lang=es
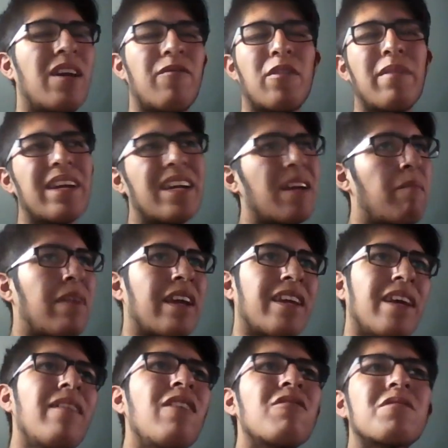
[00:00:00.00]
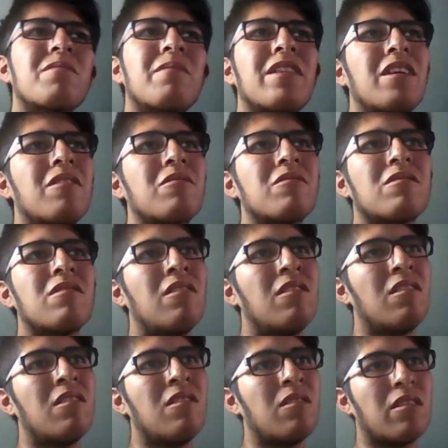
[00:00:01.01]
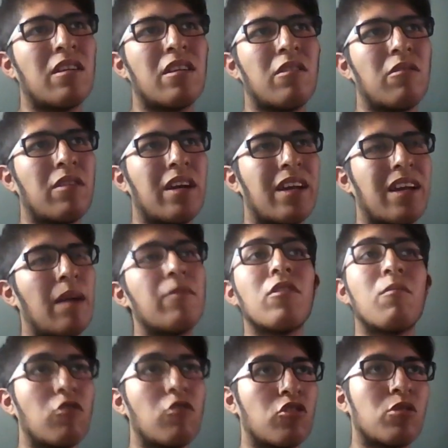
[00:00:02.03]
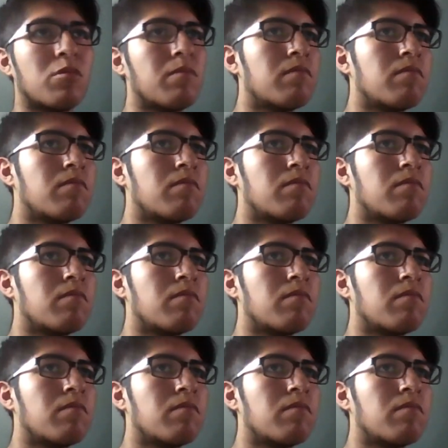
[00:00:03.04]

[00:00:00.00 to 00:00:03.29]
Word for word: la forma en que planeaba los videos, creo que cambió mucho.